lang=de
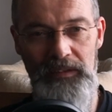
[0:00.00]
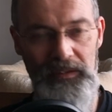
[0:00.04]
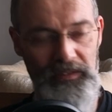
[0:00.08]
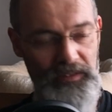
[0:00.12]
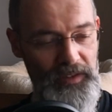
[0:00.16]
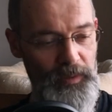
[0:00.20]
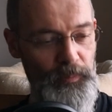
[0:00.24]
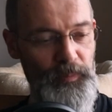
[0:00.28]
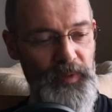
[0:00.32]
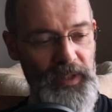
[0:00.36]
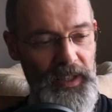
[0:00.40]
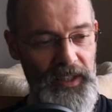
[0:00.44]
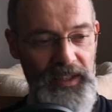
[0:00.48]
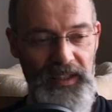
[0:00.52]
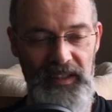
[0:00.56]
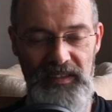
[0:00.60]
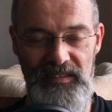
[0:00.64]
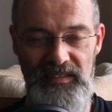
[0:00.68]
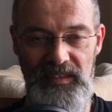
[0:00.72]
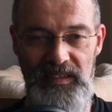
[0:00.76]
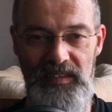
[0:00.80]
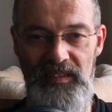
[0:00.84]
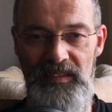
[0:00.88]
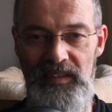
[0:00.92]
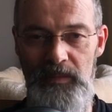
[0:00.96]
es gibt keine
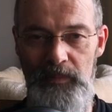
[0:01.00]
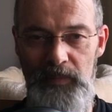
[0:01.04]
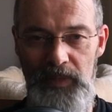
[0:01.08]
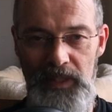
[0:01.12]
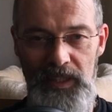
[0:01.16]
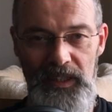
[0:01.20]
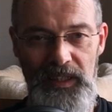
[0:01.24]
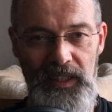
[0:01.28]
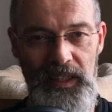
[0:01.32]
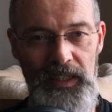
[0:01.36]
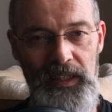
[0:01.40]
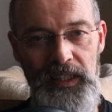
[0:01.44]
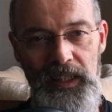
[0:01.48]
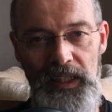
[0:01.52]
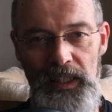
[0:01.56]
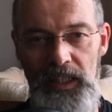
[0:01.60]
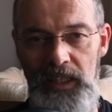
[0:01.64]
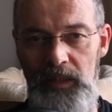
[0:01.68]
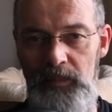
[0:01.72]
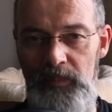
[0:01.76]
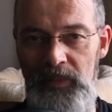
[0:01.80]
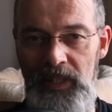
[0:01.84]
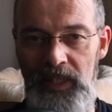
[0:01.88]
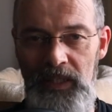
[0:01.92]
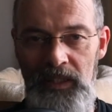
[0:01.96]
Gesetze mehr, keine
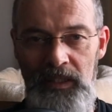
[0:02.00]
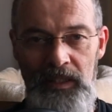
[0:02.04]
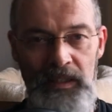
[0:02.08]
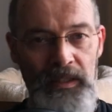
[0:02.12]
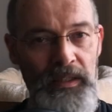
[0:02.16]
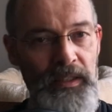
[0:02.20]
Regeln mehr,